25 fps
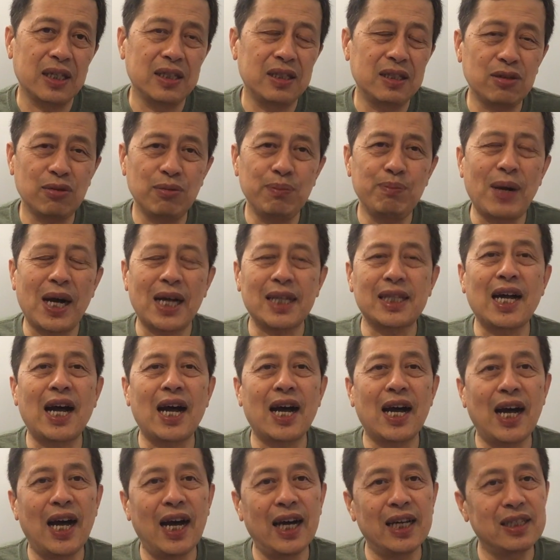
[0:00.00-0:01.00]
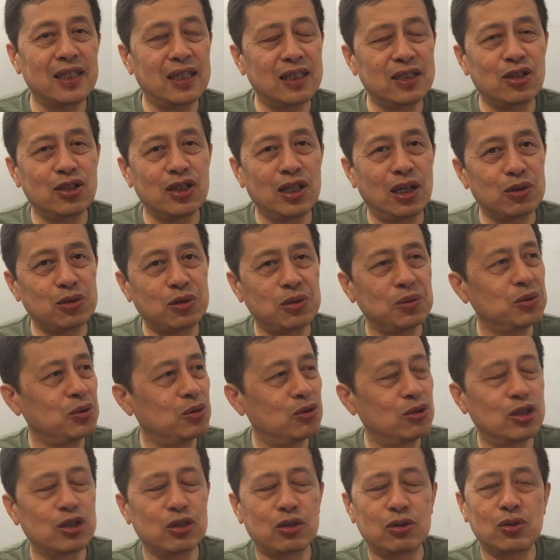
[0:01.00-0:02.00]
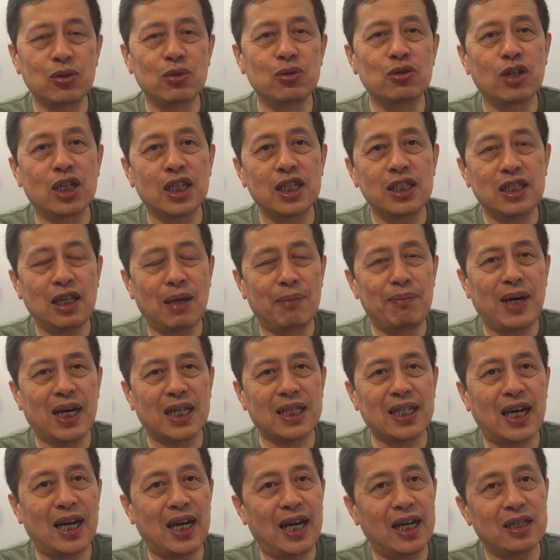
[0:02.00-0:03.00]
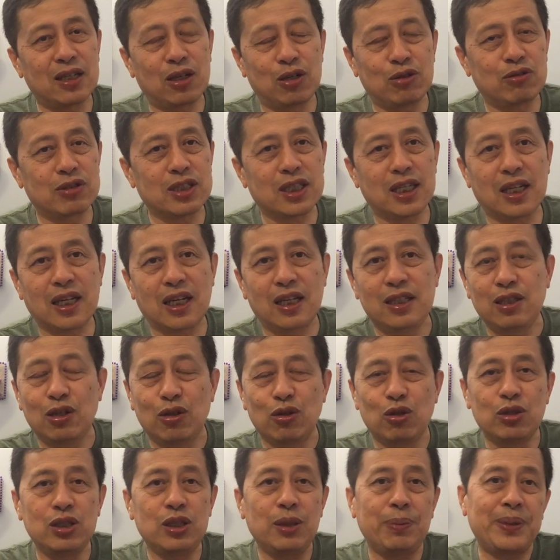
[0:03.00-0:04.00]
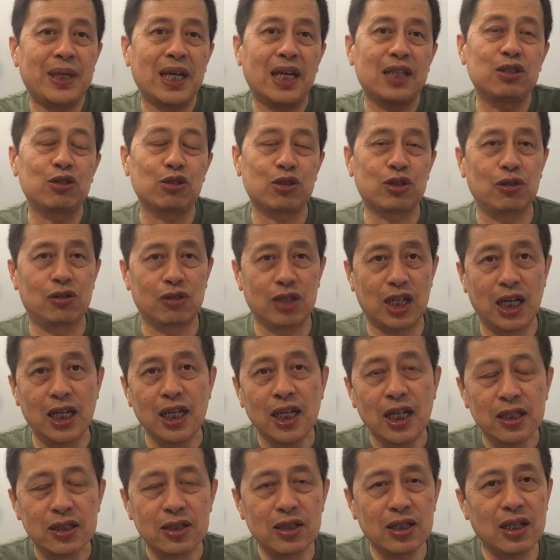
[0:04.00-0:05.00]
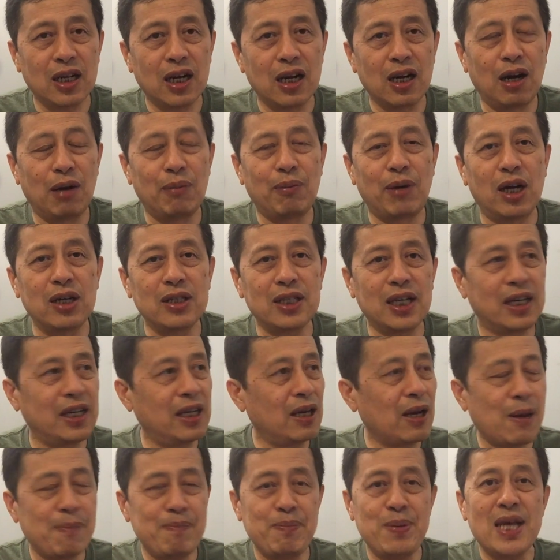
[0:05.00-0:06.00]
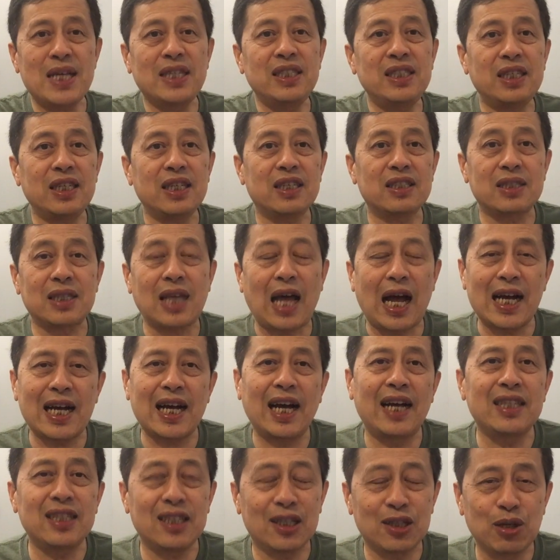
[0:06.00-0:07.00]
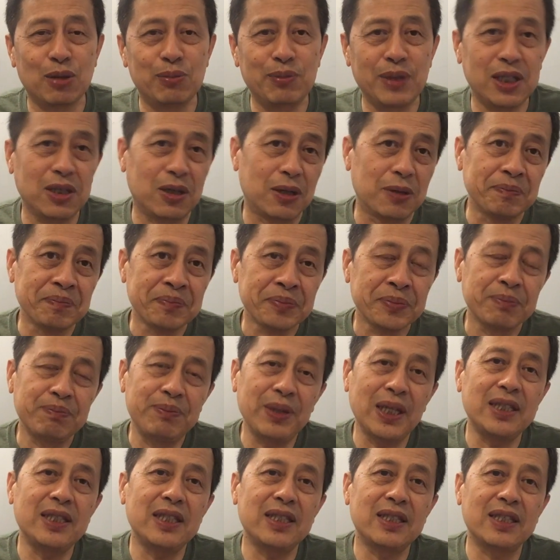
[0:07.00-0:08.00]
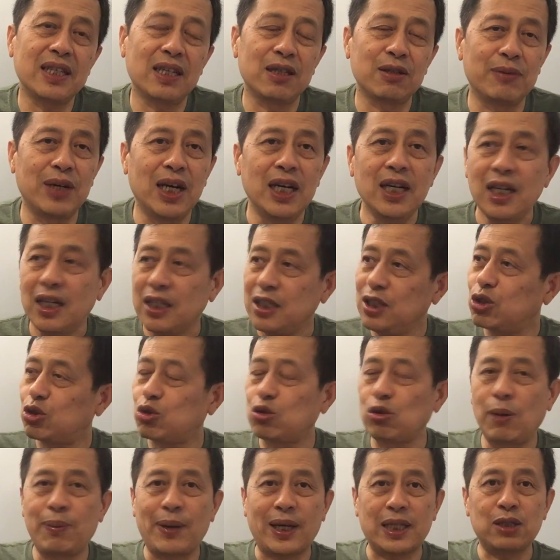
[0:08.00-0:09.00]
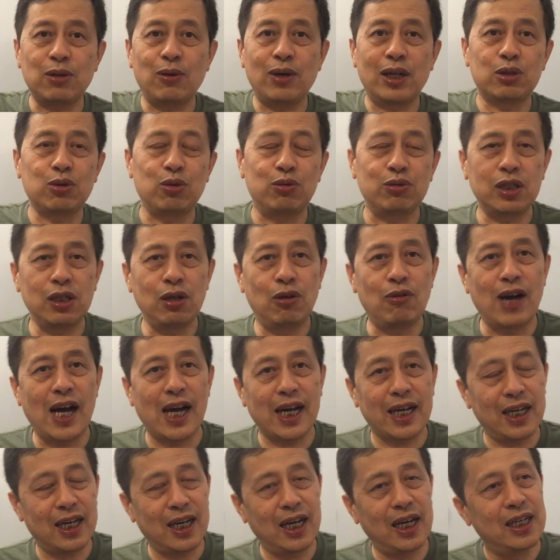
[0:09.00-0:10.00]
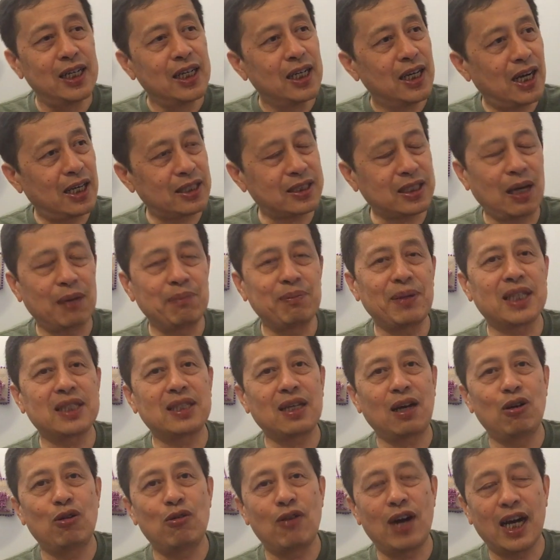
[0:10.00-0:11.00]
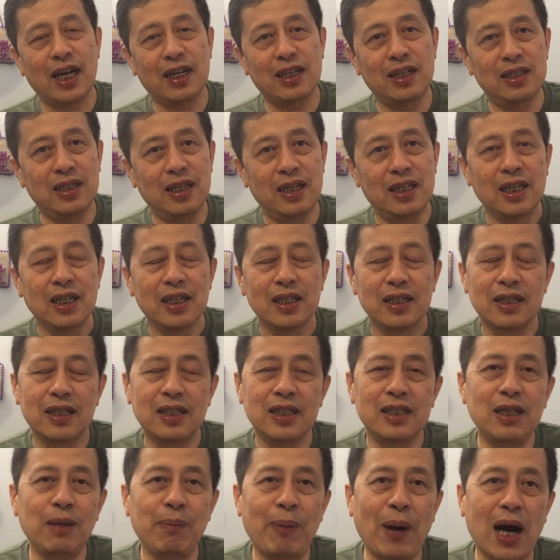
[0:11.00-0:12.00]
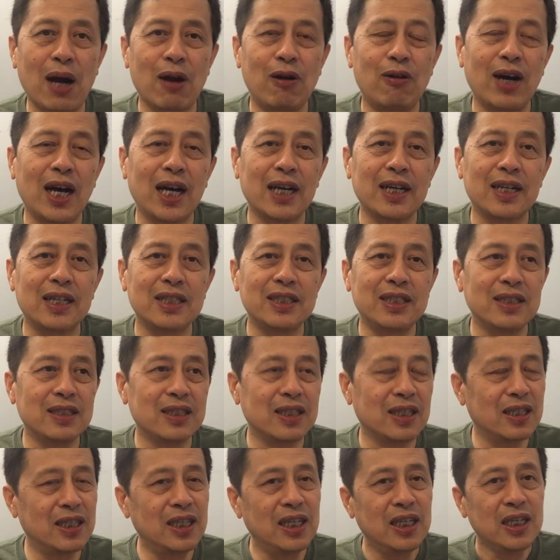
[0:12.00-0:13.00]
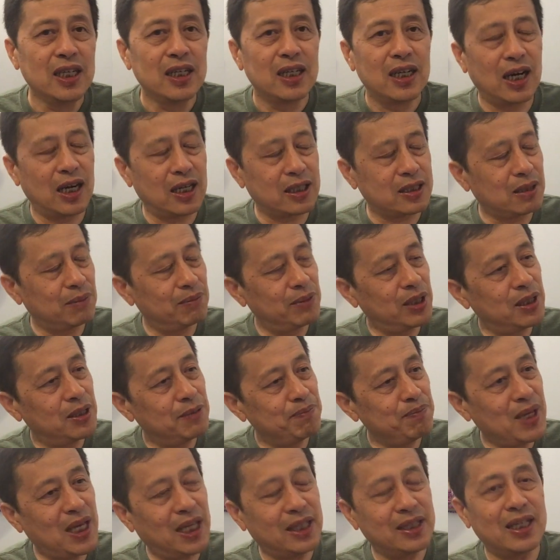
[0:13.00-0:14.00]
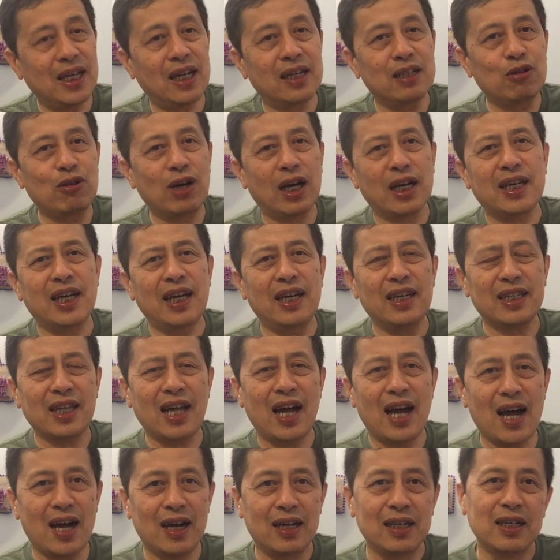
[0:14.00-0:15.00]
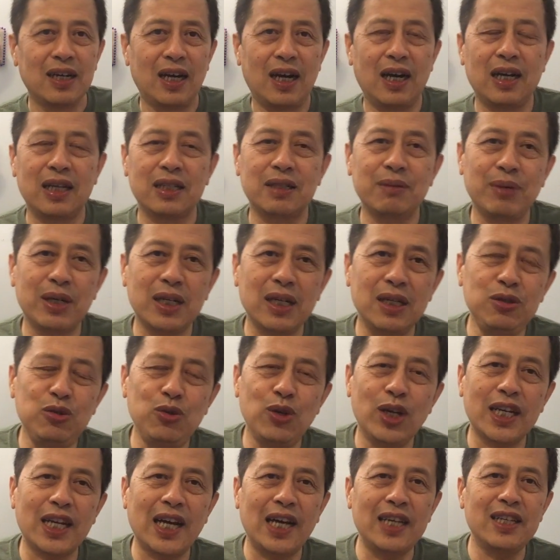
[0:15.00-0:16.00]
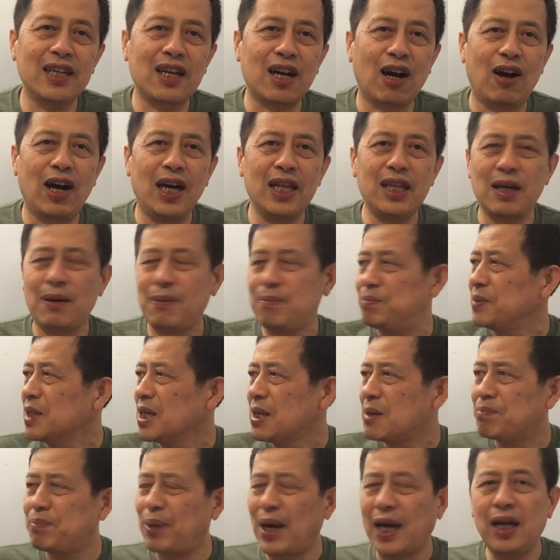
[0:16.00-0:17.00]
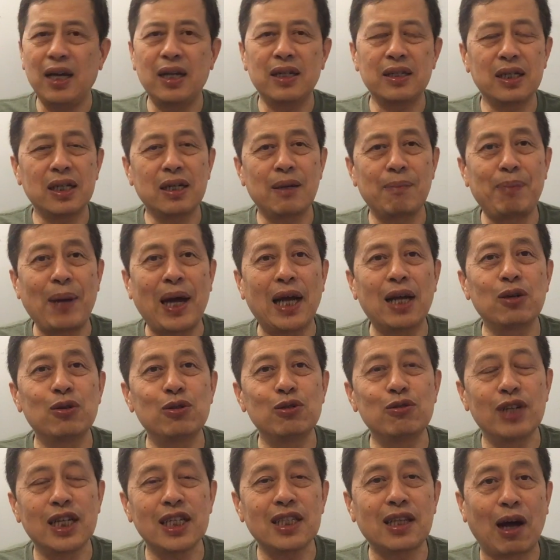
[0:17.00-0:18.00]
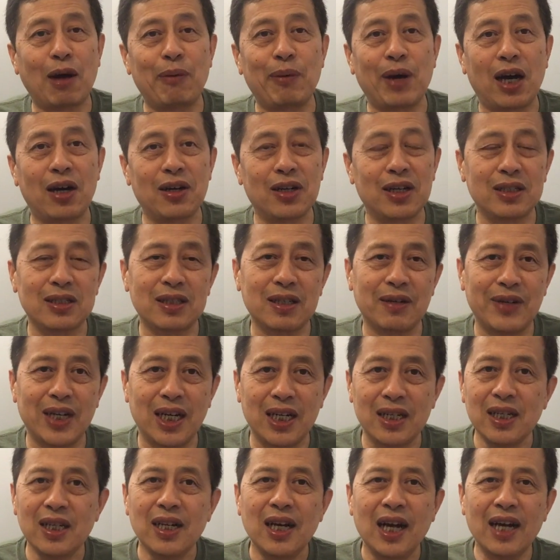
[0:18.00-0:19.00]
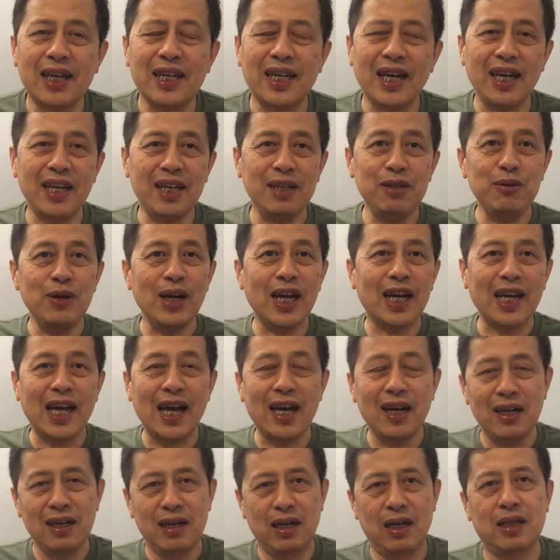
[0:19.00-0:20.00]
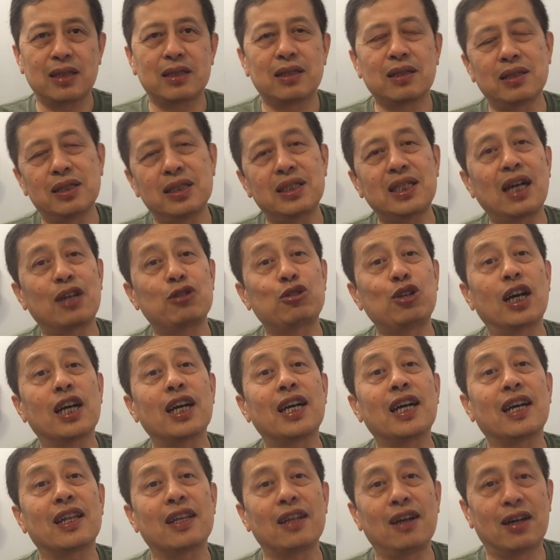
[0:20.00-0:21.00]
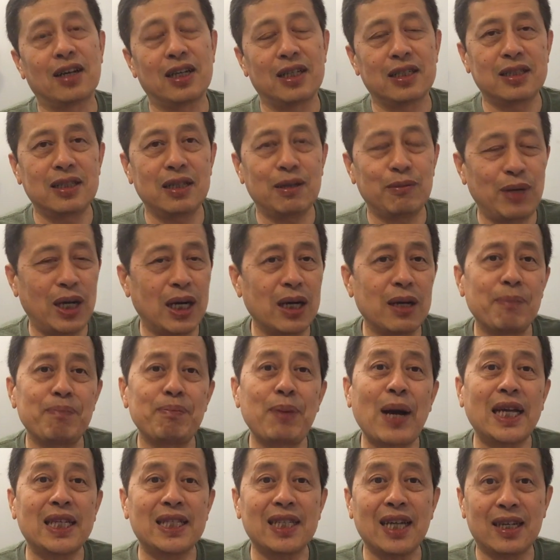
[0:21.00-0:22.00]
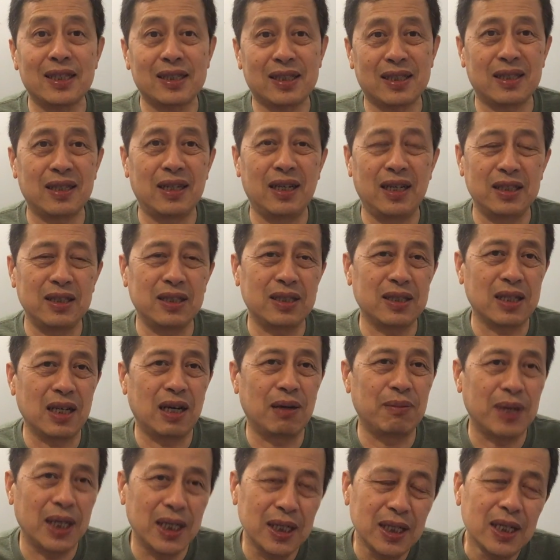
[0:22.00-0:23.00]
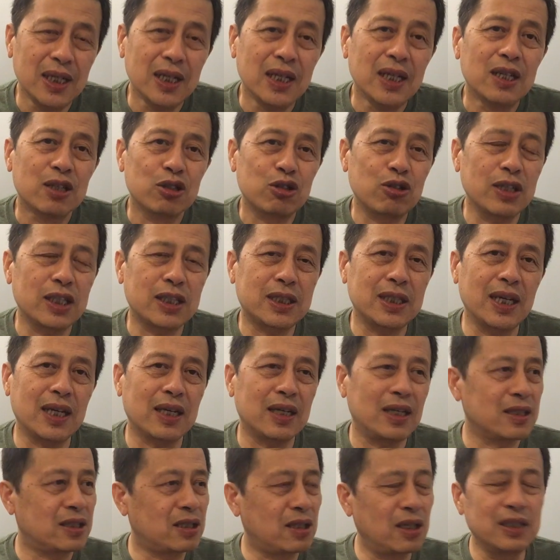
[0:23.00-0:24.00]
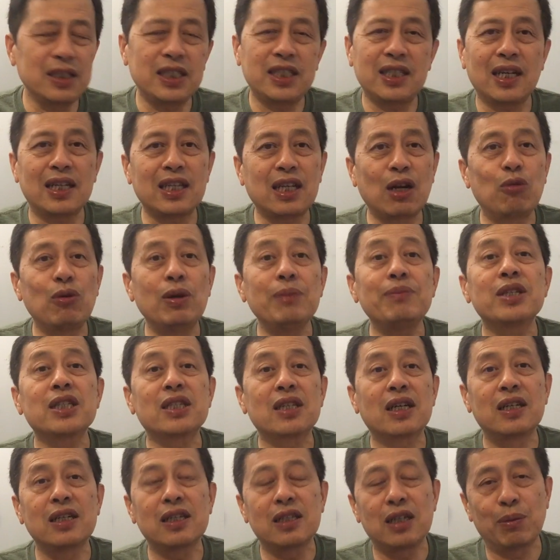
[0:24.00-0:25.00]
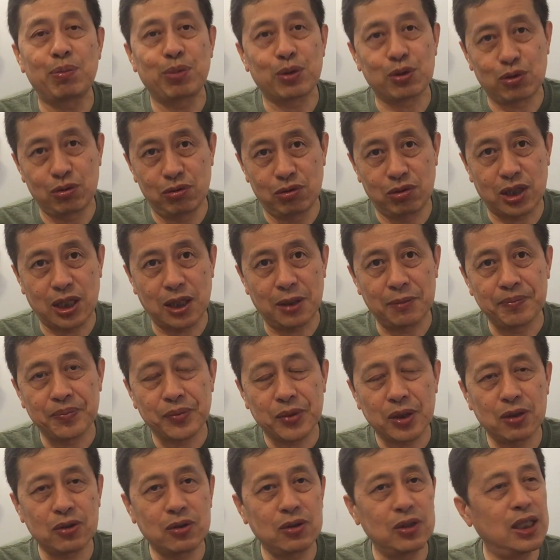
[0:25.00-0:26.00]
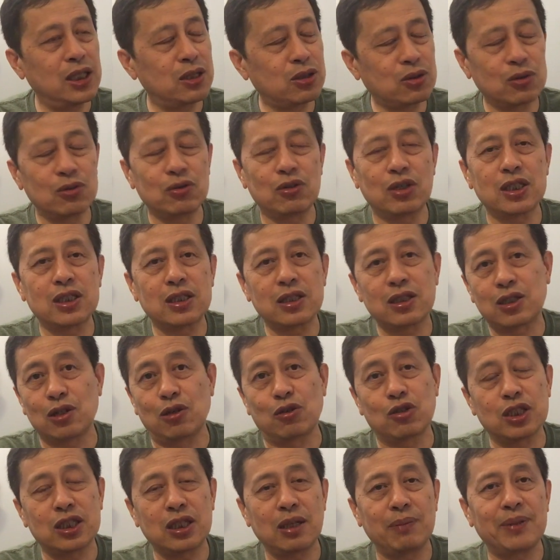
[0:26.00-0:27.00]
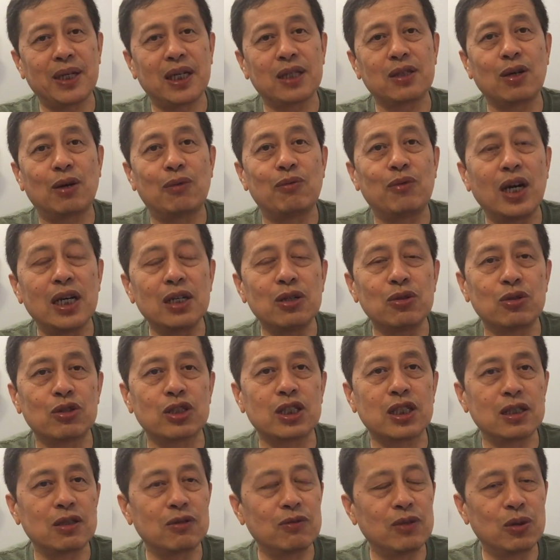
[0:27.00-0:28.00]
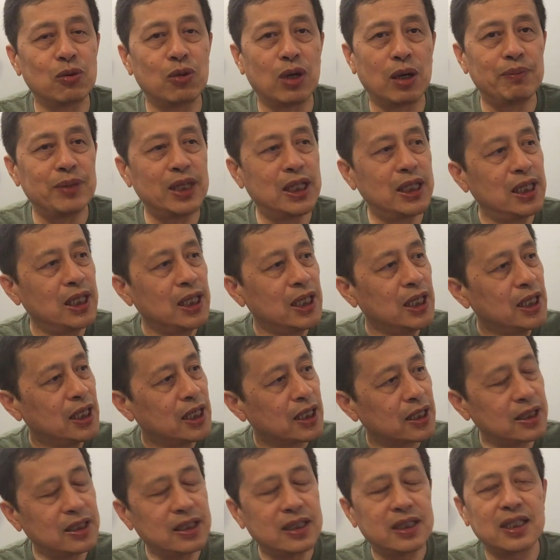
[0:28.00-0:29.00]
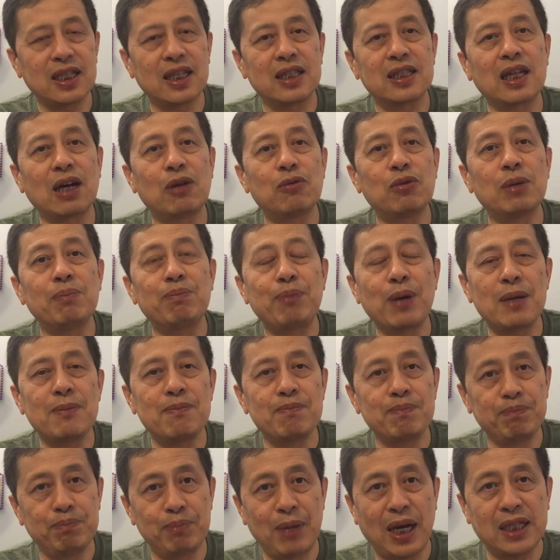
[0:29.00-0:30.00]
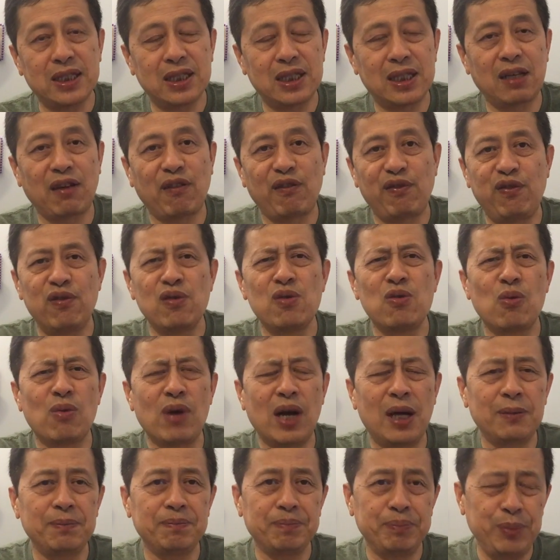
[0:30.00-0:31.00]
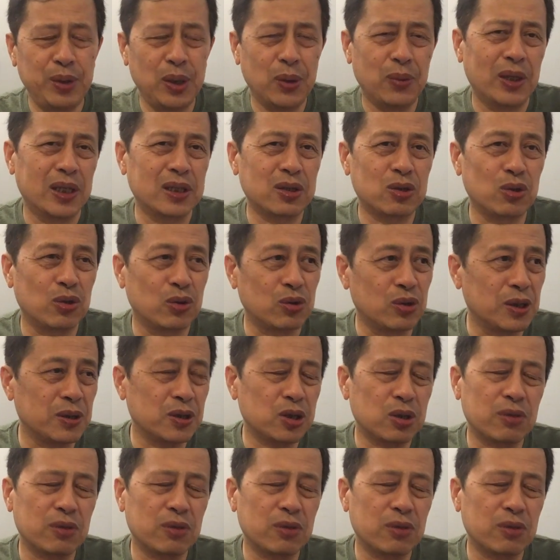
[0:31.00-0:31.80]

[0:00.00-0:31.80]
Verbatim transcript: 你这马大哈一个，就像中国人讲马大哈一个，共产党一搂一片就走了，就像老毛一样，连个边界啥概念都没有，边境线的嘛，一说把这块土地划给了长白山划给那一半划给了金正恩什么缅甸那块给他那么跟越南一搞，哎呀白龙尾岛吧好像是吧给越南这一下全给掉了，这玩意儿败家子你知道吗？所以这个跟现代文明是格格不入的。 所以中国是走了这么一段弯路，是因为我们跟现代文被满清封官、闭关锁国